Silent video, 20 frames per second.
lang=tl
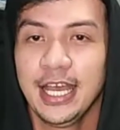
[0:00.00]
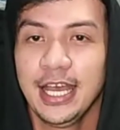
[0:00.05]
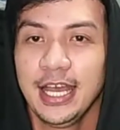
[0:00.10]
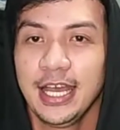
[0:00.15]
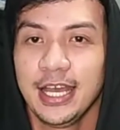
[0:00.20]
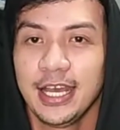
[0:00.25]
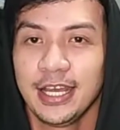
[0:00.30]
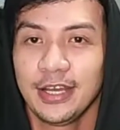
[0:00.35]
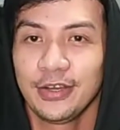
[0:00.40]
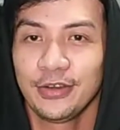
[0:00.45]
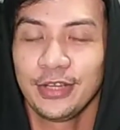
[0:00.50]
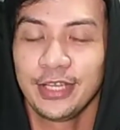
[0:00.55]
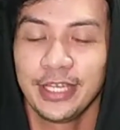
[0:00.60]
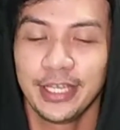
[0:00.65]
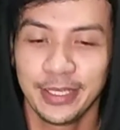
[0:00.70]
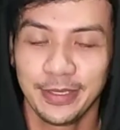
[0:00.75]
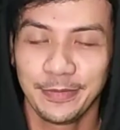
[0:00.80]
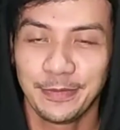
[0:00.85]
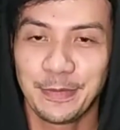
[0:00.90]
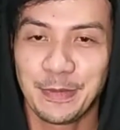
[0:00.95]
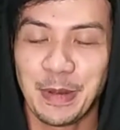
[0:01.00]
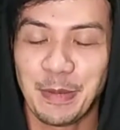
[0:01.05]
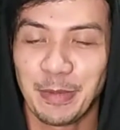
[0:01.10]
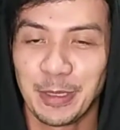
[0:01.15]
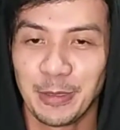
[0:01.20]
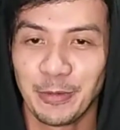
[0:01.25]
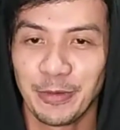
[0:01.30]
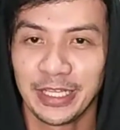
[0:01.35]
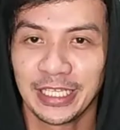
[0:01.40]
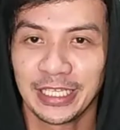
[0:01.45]
Uh, okay,
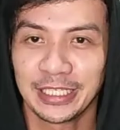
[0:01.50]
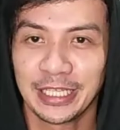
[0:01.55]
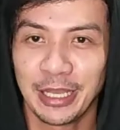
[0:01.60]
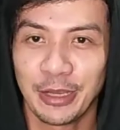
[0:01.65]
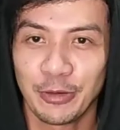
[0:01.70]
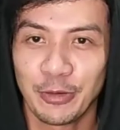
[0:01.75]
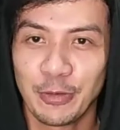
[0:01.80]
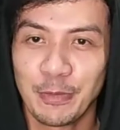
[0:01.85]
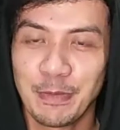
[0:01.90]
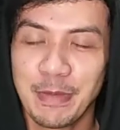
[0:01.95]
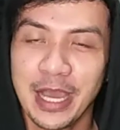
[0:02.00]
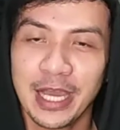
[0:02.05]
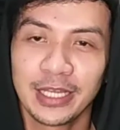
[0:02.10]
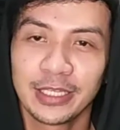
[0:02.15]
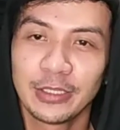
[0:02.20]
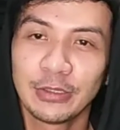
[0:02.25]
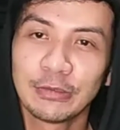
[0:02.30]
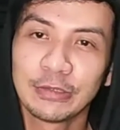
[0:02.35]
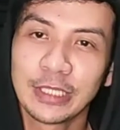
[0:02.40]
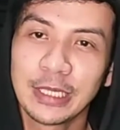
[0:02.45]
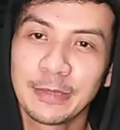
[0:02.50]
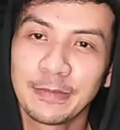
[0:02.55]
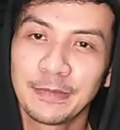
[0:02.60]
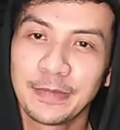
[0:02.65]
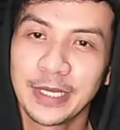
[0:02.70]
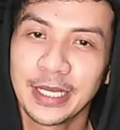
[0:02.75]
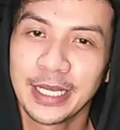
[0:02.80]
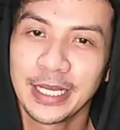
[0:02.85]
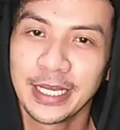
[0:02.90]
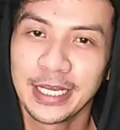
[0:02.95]
papaliwanag na ako bakit ako
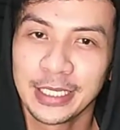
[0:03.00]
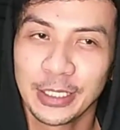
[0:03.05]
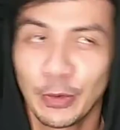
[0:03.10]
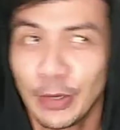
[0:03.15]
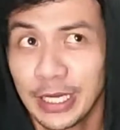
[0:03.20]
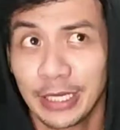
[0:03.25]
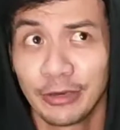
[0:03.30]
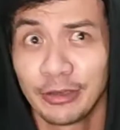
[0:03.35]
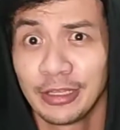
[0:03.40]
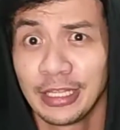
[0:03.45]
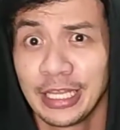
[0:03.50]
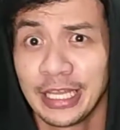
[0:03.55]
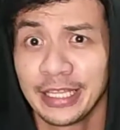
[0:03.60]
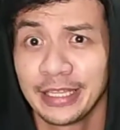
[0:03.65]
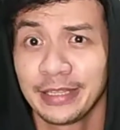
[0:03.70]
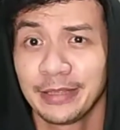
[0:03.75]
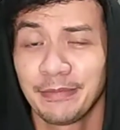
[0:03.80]
napagawa ng ulit.